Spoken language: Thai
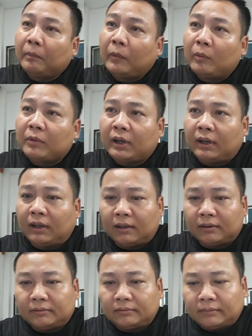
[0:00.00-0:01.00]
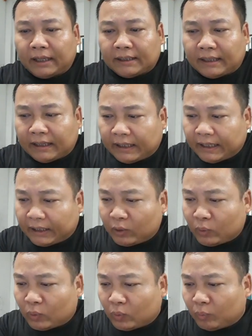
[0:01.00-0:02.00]
ผมก็มาสังเกต
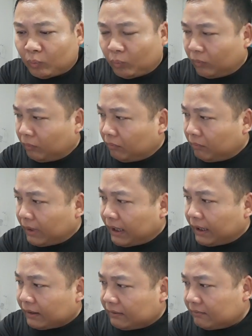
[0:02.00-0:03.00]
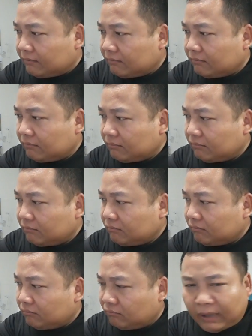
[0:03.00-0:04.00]
ดูมา
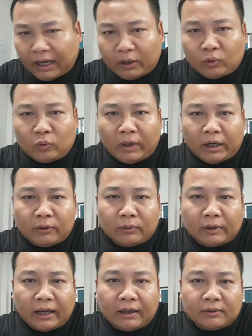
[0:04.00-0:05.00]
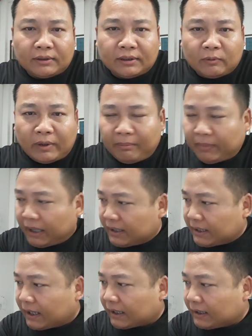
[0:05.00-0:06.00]
มาดูมาดูนะ รู้สึกว่ามัน
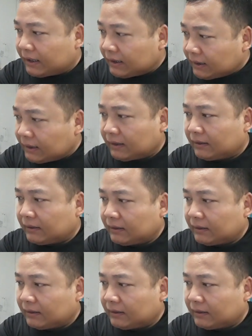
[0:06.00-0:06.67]
จะขึ้น